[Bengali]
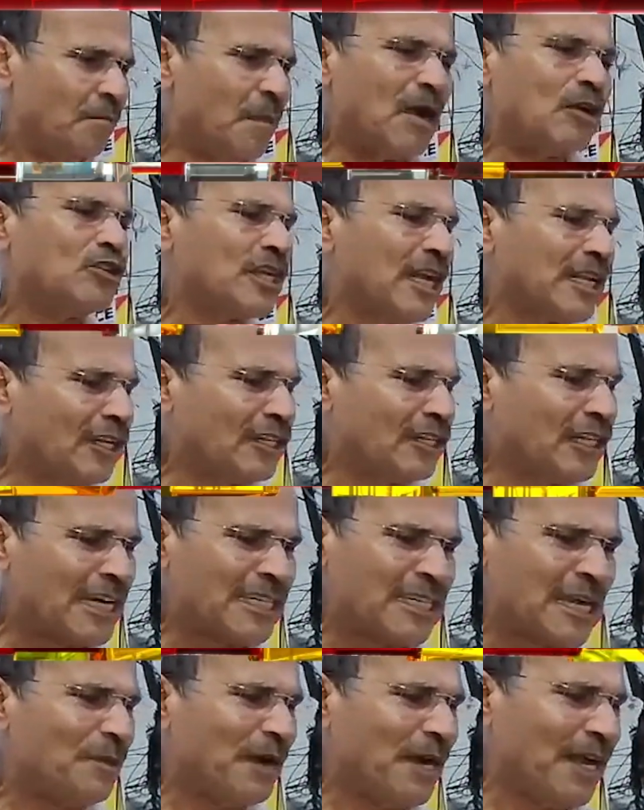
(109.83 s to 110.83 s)
মানুষের আদালতে
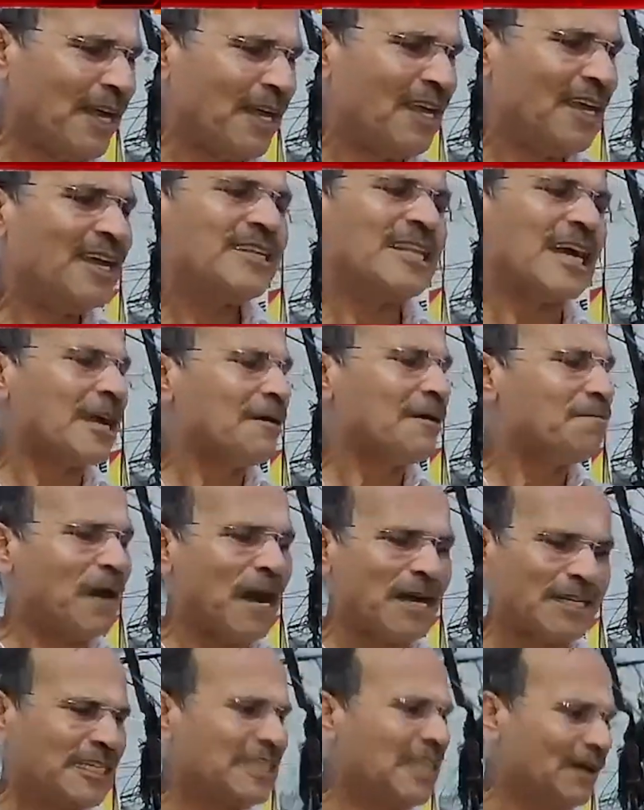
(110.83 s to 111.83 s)
আসা মানে তাকে
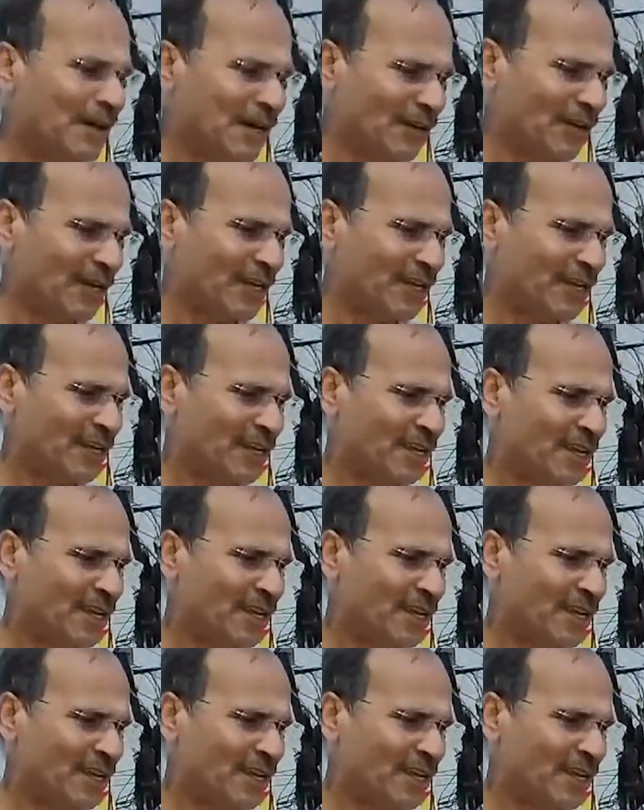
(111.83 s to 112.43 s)
ফাঁসি দেওয়া নয়